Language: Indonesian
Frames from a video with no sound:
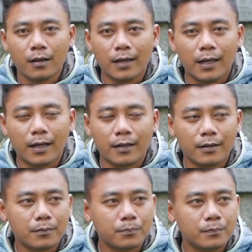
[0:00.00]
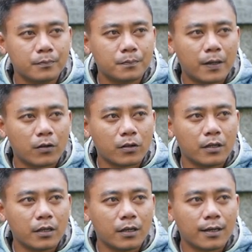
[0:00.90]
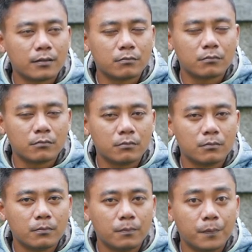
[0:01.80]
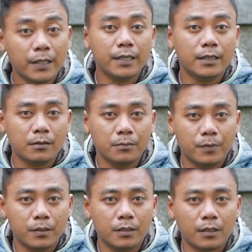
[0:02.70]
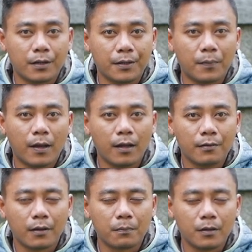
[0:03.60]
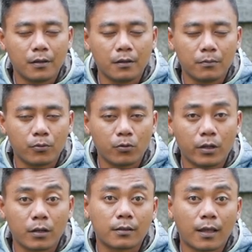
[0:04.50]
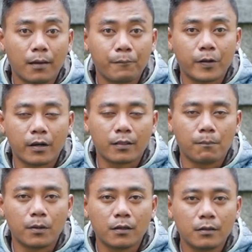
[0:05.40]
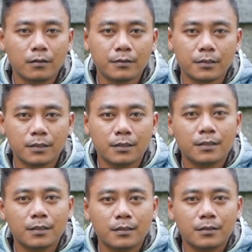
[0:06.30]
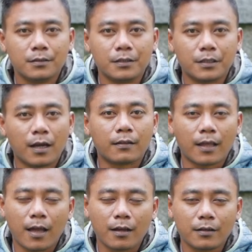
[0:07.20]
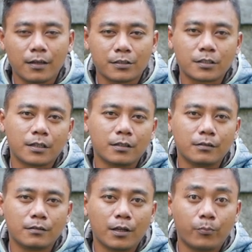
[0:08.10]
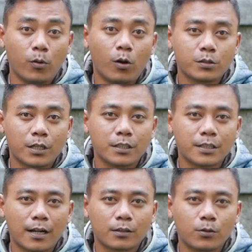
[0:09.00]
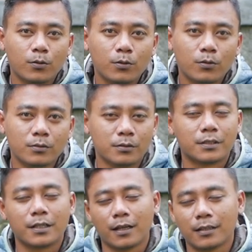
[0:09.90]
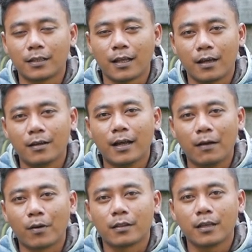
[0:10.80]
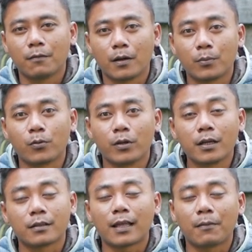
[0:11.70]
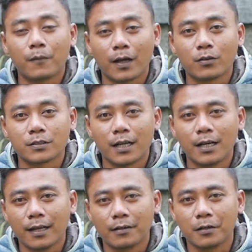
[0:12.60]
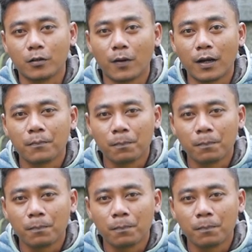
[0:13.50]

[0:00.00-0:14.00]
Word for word: nah, ini, baru kelinting ini kan beli beli dari bahan tapi burungnya ketap dari temen digantang ya sering nibok sering salto ternyata tak amati emang burungnya ketap kalau saya lihat di rumah